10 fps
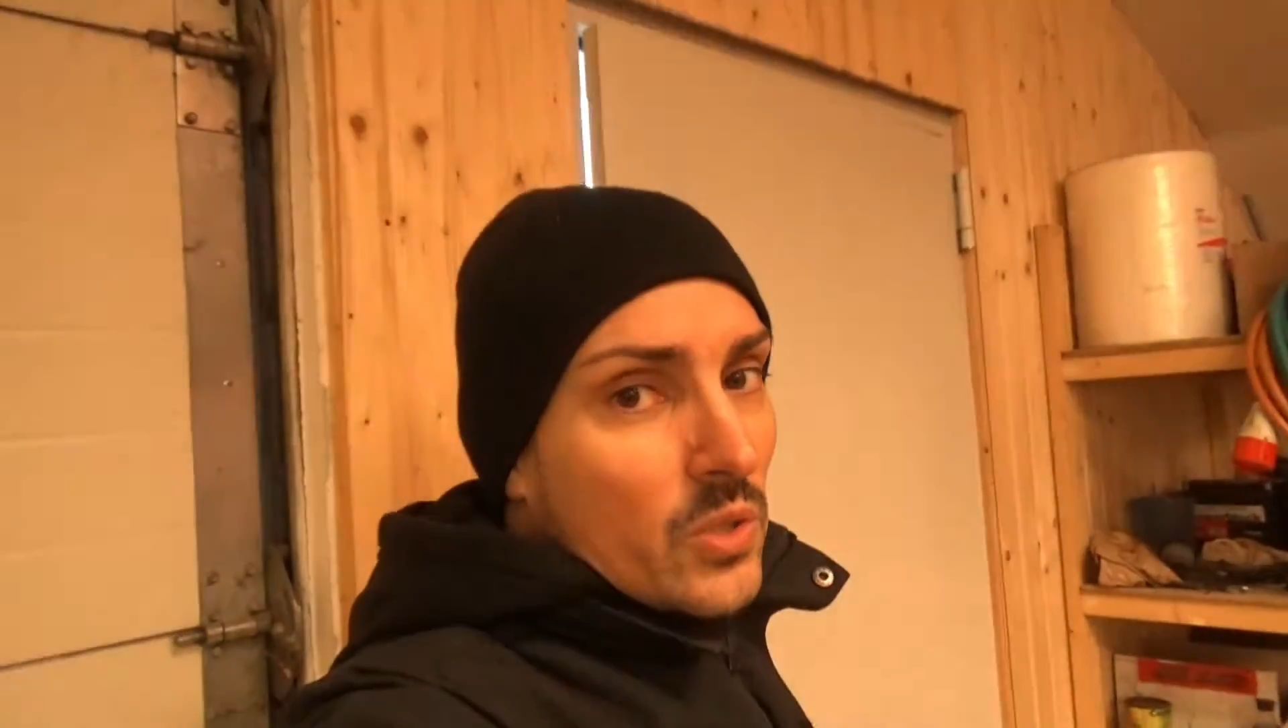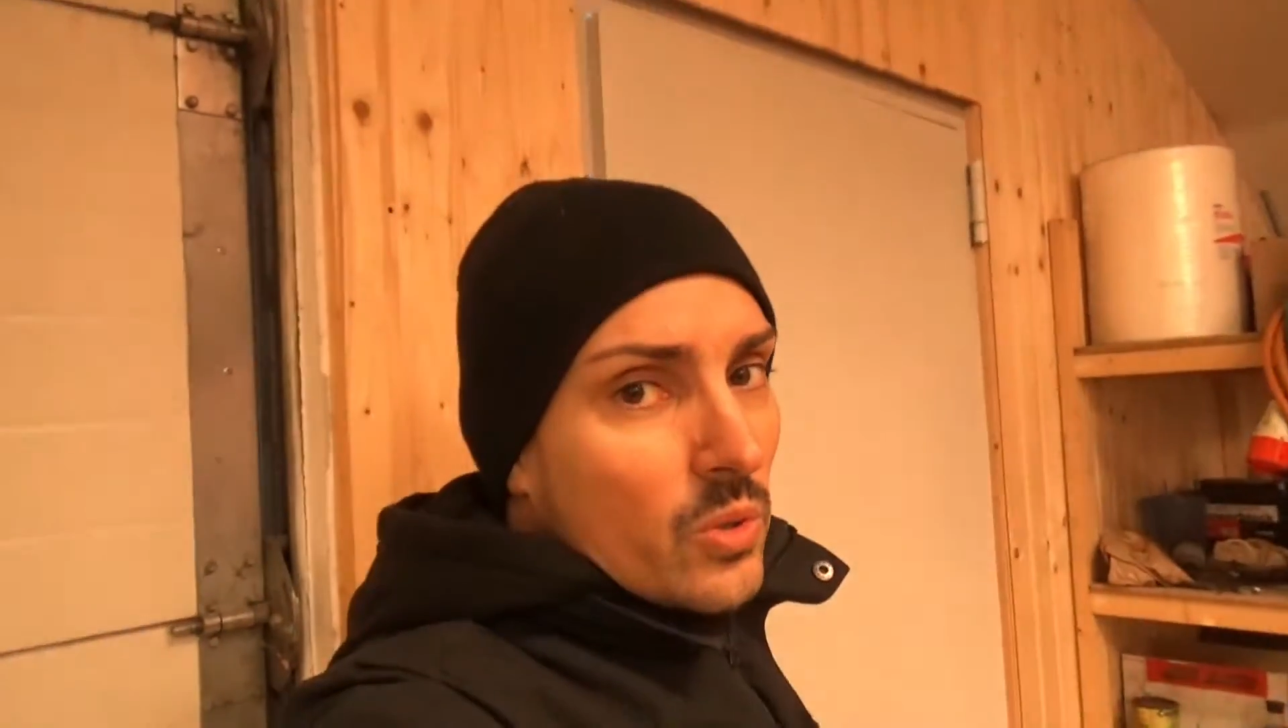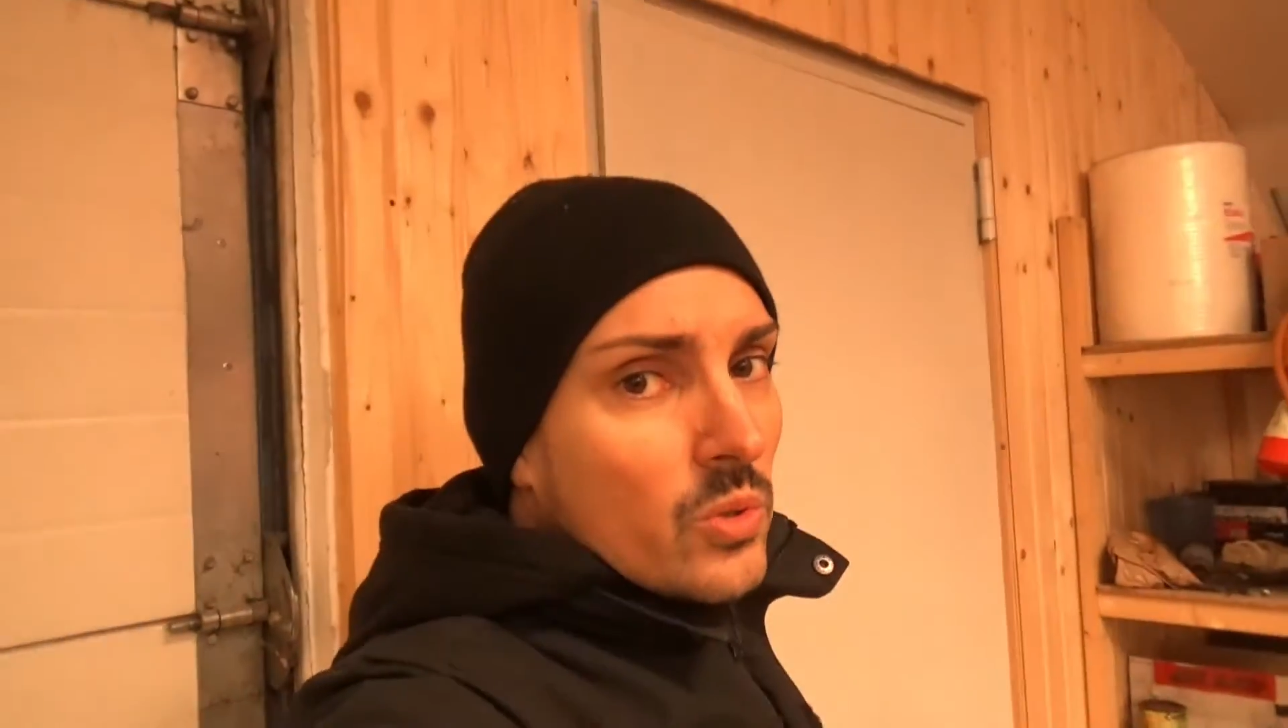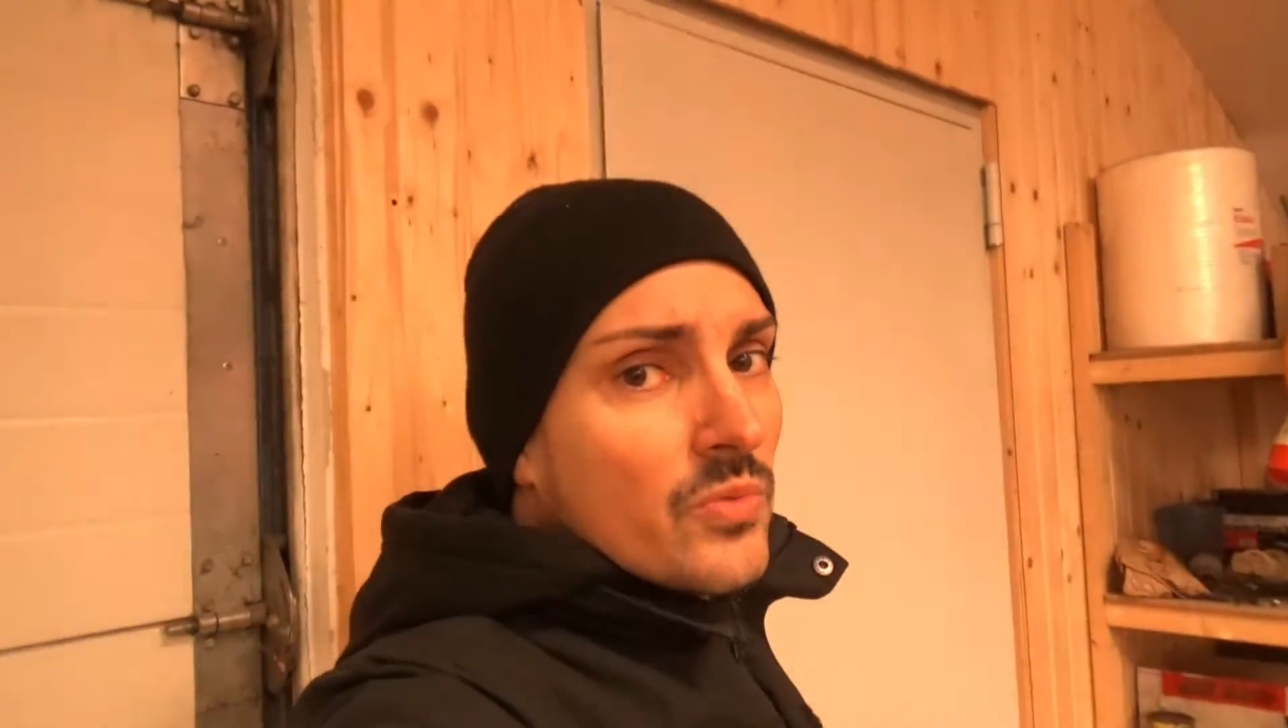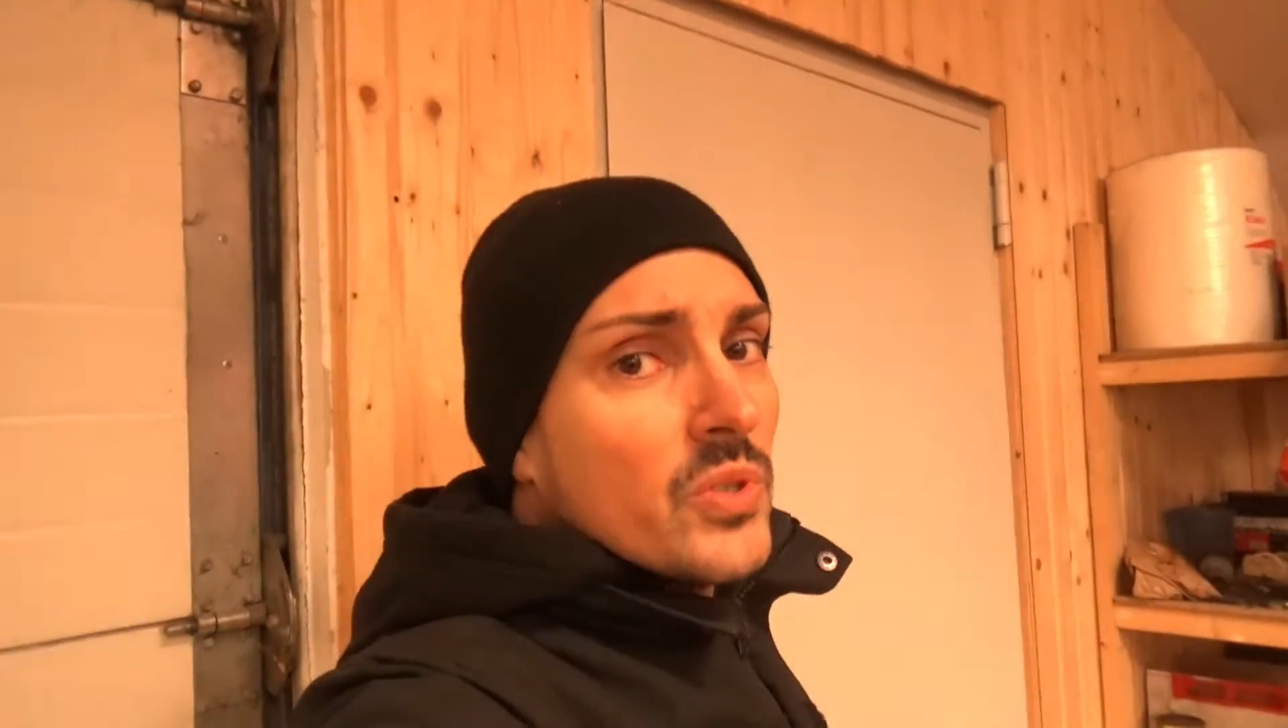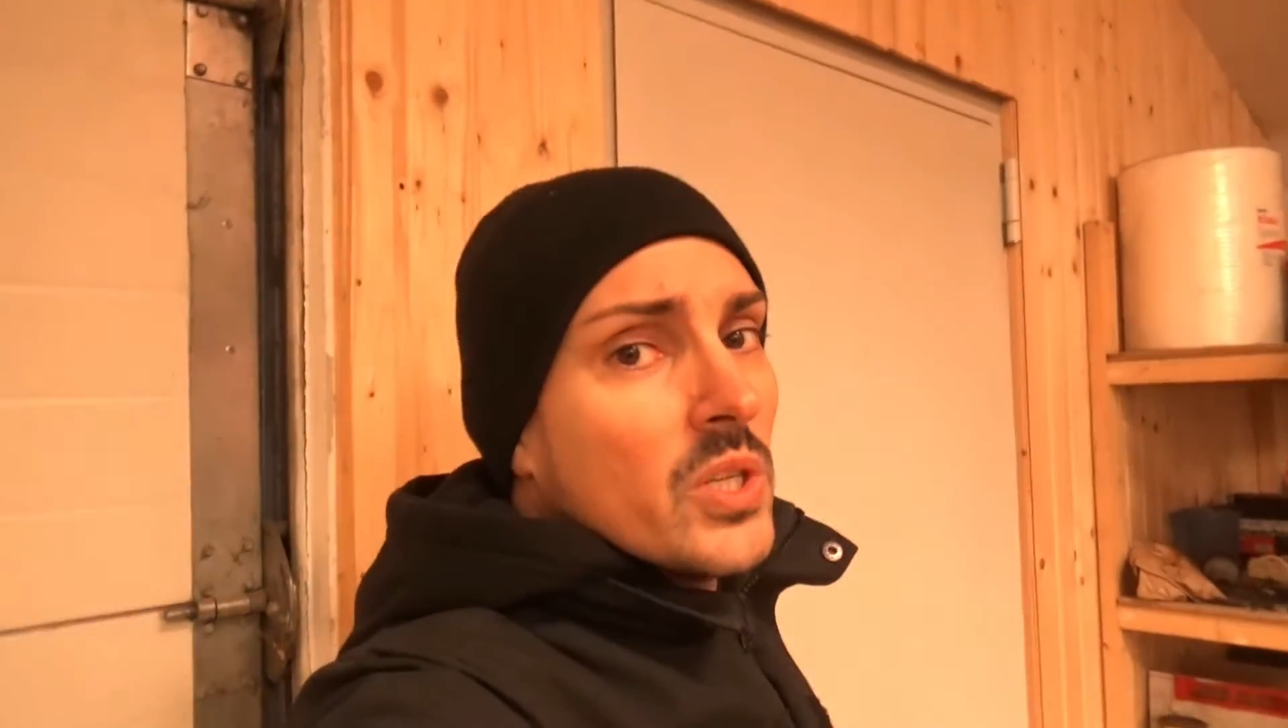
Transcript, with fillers: Tönung von